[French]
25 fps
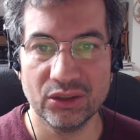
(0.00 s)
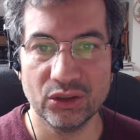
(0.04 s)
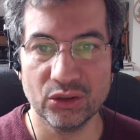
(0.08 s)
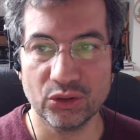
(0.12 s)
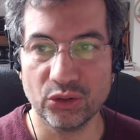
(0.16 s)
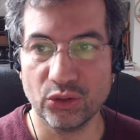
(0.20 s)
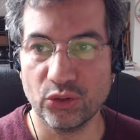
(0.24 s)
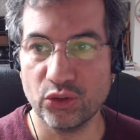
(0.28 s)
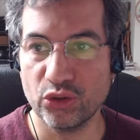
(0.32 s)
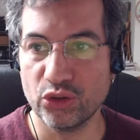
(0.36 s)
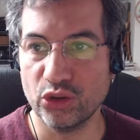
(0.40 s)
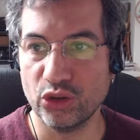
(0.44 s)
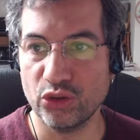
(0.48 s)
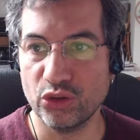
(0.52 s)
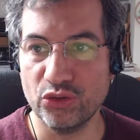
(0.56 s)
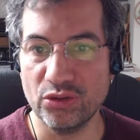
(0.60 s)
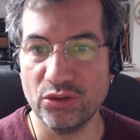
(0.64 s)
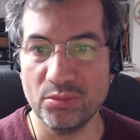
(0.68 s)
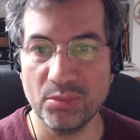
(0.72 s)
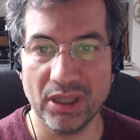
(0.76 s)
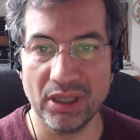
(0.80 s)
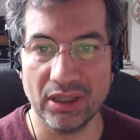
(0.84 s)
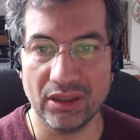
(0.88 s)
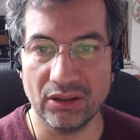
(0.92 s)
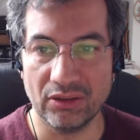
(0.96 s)
Donc aujourd'hui,
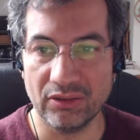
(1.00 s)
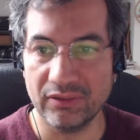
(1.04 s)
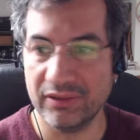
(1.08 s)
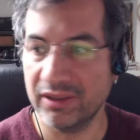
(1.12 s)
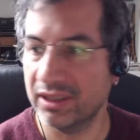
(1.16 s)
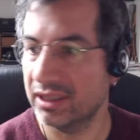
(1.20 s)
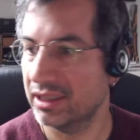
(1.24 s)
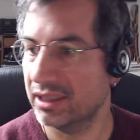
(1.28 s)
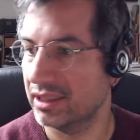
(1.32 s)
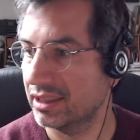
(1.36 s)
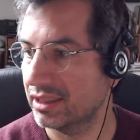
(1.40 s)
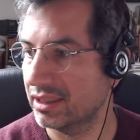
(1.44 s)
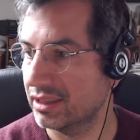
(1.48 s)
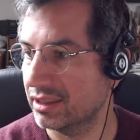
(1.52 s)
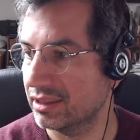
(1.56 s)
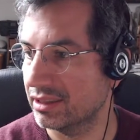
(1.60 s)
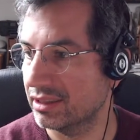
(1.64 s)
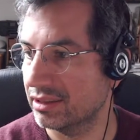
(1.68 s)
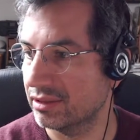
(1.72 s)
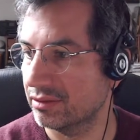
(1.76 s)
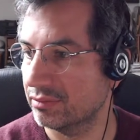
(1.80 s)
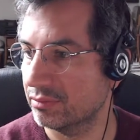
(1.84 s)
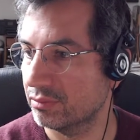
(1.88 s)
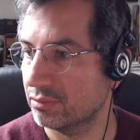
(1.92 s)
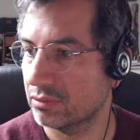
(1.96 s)
ben, on
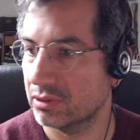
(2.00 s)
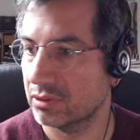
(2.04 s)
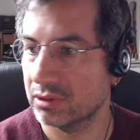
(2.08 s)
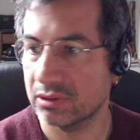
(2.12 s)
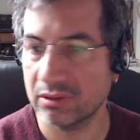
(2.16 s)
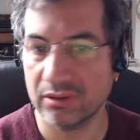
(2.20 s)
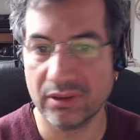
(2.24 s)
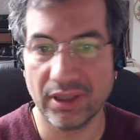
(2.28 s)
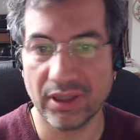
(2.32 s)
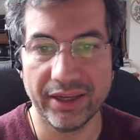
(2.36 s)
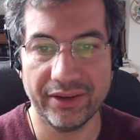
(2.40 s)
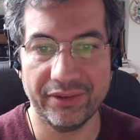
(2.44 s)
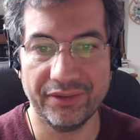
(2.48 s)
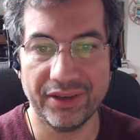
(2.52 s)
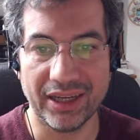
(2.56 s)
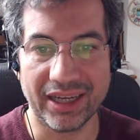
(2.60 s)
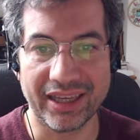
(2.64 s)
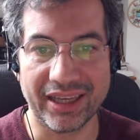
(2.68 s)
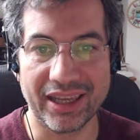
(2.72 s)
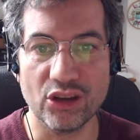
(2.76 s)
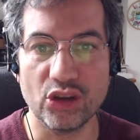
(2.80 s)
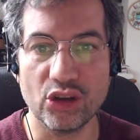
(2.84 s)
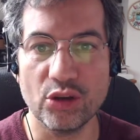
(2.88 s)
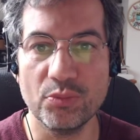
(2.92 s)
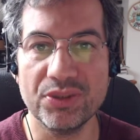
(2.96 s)
va faire
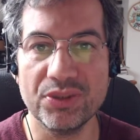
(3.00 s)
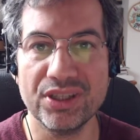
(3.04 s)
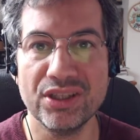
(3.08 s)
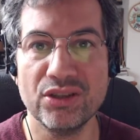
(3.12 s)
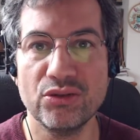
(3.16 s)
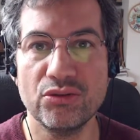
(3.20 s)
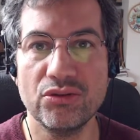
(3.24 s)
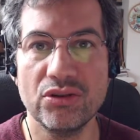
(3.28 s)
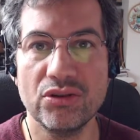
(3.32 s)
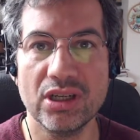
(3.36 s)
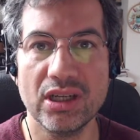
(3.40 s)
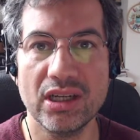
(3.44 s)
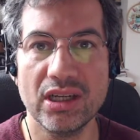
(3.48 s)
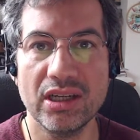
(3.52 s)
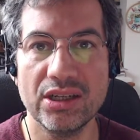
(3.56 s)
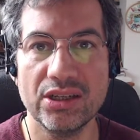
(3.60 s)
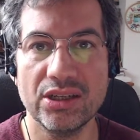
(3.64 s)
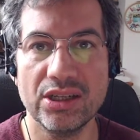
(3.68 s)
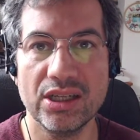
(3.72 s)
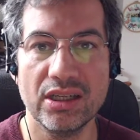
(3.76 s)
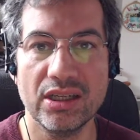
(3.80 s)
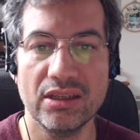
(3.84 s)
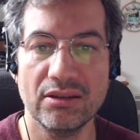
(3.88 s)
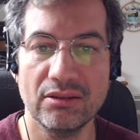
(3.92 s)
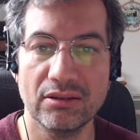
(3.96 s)
quelques petits sujets
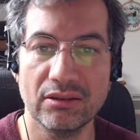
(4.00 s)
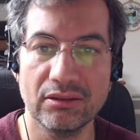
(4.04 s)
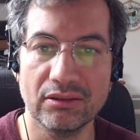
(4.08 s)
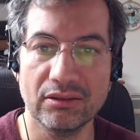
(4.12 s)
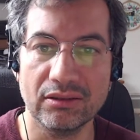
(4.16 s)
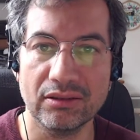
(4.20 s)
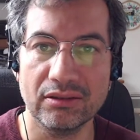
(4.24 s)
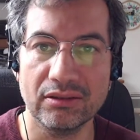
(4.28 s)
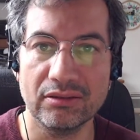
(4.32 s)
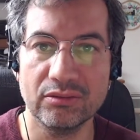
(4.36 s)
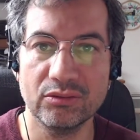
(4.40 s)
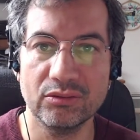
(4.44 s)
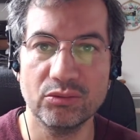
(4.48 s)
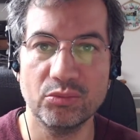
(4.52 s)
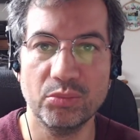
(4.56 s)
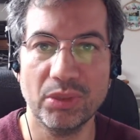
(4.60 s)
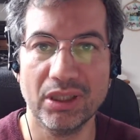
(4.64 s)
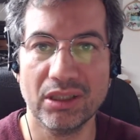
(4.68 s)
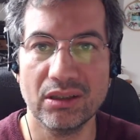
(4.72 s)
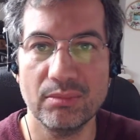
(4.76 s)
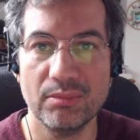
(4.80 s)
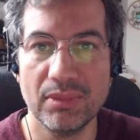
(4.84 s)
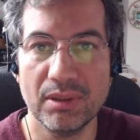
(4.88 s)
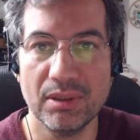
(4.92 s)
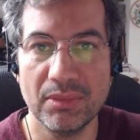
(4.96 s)
légers, pas
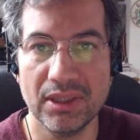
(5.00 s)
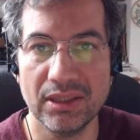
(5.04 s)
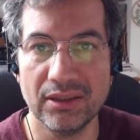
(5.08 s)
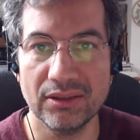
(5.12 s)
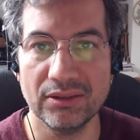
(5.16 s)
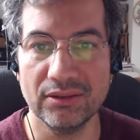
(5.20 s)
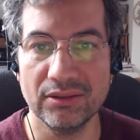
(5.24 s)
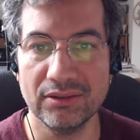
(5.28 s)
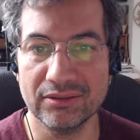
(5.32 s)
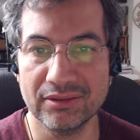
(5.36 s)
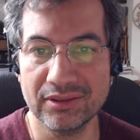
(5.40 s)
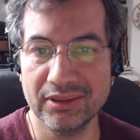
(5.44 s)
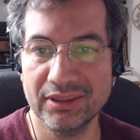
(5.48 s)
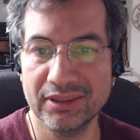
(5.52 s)
comme la météo.